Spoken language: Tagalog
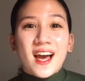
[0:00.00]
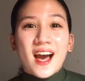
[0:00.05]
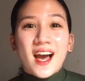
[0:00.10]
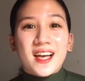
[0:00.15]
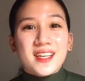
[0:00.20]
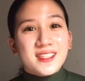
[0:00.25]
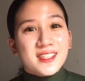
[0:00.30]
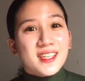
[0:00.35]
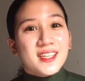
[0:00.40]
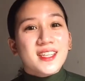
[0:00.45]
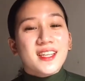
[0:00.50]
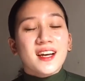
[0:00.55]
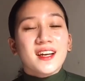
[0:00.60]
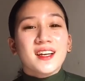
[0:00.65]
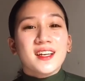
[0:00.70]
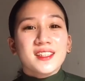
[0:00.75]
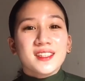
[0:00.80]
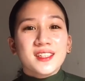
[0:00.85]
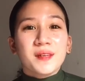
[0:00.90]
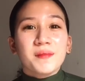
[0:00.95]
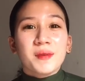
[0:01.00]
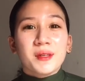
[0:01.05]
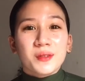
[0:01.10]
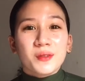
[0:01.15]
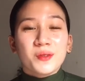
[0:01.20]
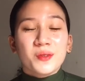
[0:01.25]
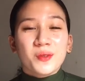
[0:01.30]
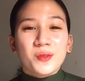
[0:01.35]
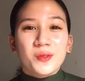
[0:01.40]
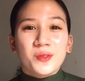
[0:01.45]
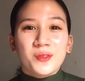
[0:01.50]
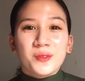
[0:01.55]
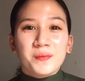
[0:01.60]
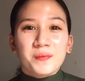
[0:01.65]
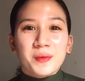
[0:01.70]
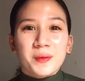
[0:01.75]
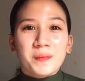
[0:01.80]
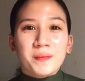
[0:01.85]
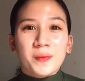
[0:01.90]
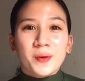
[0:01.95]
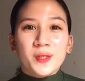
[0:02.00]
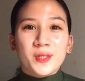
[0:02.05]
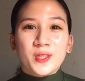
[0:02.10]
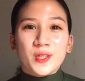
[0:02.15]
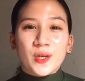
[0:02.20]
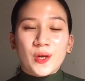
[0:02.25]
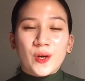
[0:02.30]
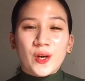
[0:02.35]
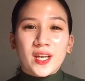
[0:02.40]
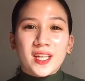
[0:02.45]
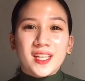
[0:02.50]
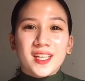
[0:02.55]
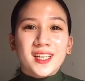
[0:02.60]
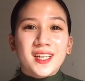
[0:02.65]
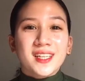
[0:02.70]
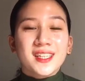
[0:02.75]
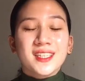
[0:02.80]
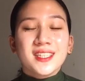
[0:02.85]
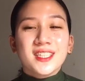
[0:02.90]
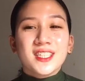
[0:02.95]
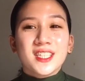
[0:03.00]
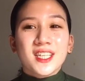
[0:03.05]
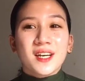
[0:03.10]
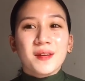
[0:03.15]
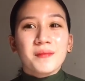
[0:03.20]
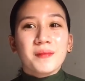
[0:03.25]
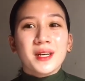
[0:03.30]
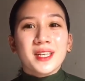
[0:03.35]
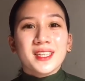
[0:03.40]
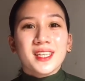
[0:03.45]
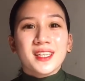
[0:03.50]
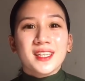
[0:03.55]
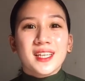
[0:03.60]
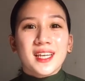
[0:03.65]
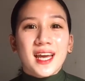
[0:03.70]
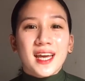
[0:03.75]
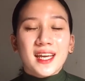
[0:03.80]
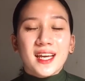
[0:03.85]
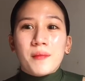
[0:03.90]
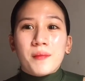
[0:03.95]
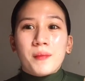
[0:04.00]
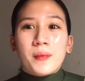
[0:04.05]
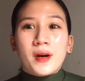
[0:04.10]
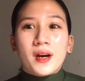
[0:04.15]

As in, agad niya matutuyo yung pimples ko. And agad siyang magdadry.